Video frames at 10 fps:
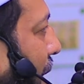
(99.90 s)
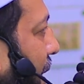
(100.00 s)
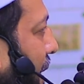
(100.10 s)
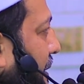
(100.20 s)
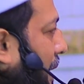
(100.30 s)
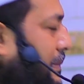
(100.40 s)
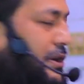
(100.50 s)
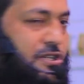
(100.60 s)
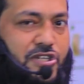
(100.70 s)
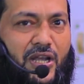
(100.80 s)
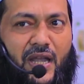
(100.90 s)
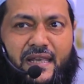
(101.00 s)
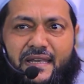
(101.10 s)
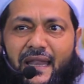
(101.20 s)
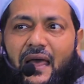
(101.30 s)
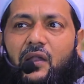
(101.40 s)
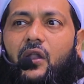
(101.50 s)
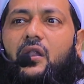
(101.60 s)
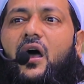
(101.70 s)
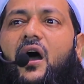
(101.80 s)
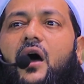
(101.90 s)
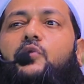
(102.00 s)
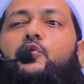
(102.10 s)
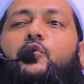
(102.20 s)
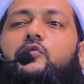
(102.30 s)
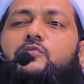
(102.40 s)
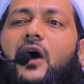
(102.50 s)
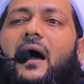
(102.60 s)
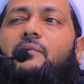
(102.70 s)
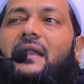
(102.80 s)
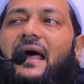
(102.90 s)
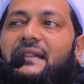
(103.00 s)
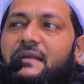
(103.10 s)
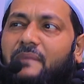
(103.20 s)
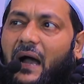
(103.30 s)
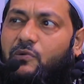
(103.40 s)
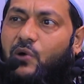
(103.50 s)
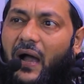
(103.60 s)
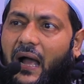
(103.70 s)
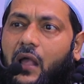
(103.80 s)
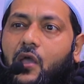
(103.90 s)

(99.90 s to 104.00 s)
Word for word: আল্লাহ তালা বলেছেন লাইয়ানা দিমা উহা